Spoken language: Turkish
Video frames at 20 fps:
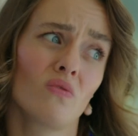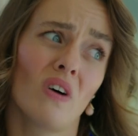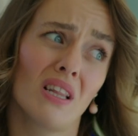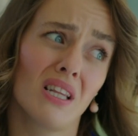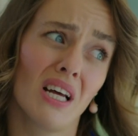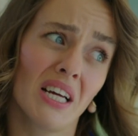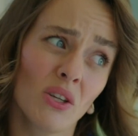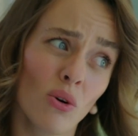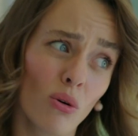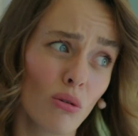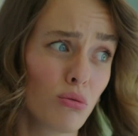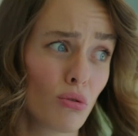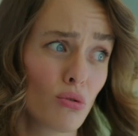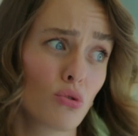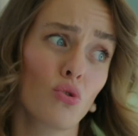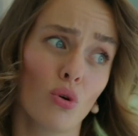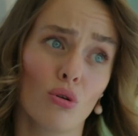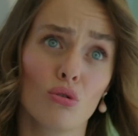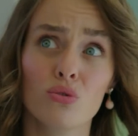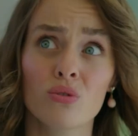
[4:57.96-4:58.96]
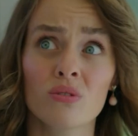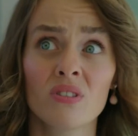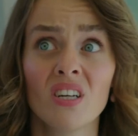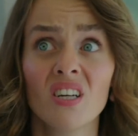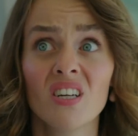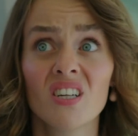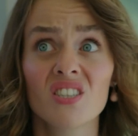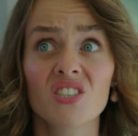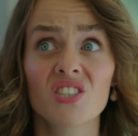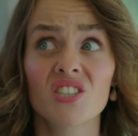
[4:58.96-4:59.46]
Allah ne oluyorsa olsun.
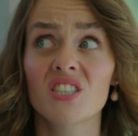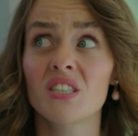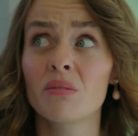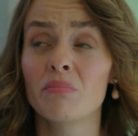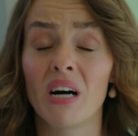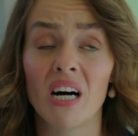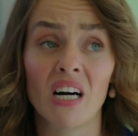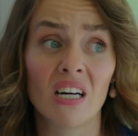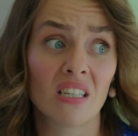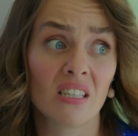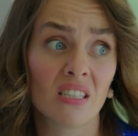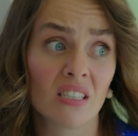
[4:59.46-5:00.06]
Şiştim ha.